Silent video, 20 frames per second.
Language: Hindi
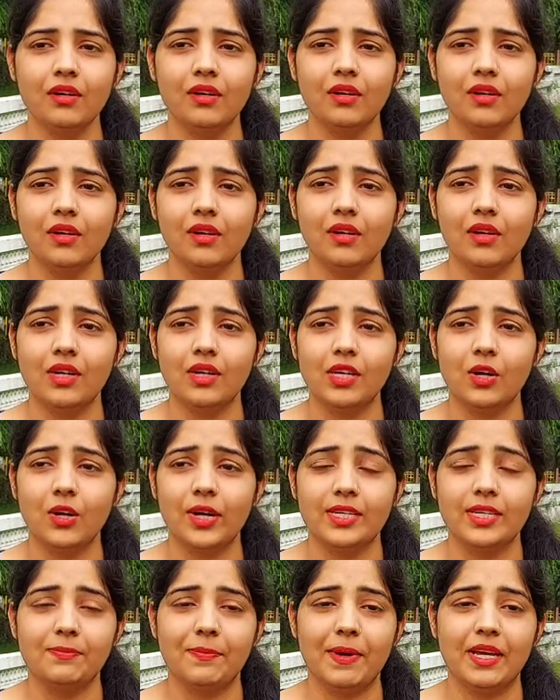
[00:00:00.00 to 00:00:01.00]

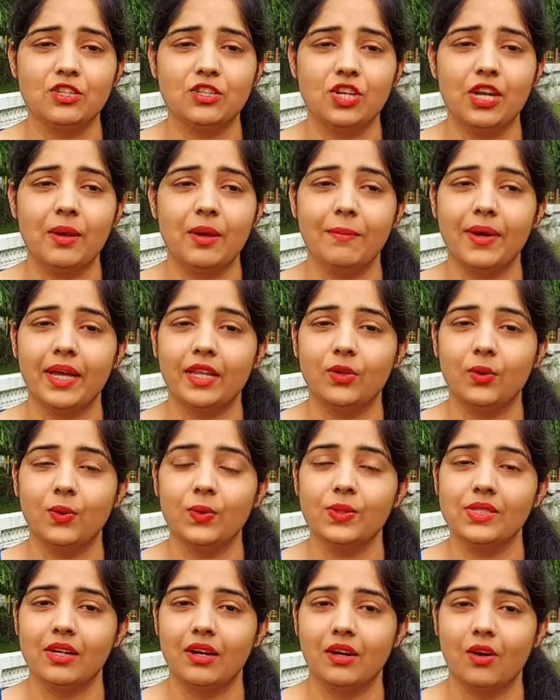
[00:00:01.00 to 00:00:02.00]
एंड स्पेशली मैं
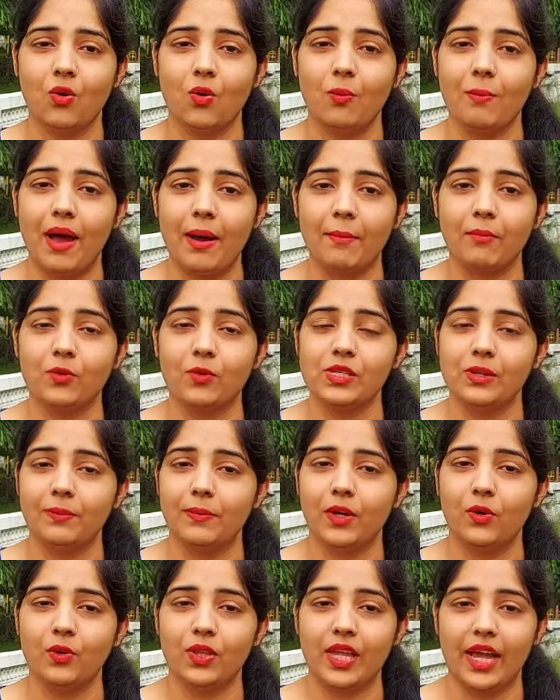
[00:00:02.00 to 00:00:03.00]
तो सर को मैम को
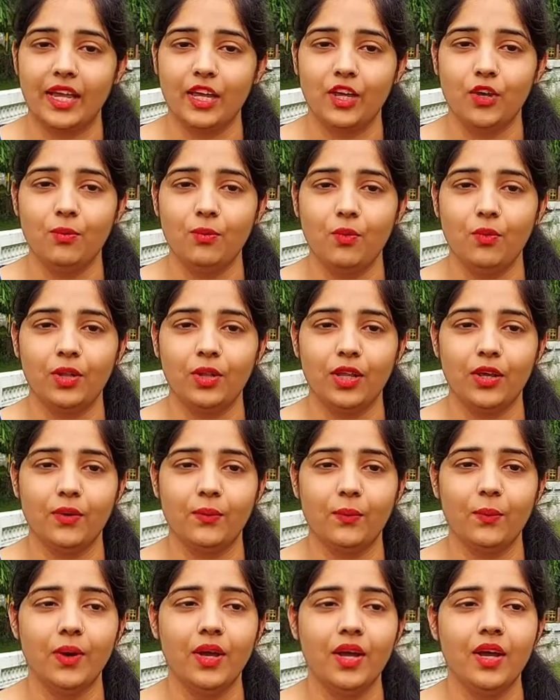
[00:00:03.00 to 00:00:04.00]
सभी को थैंक यू बोलती
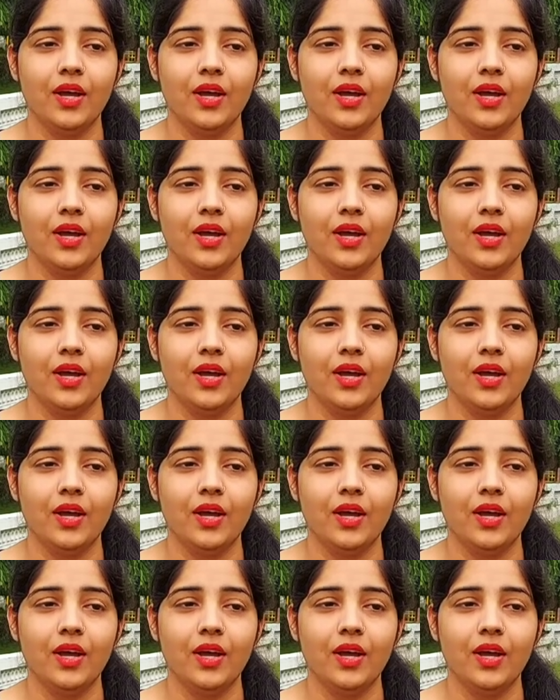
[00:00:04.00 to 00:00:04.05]
हूँ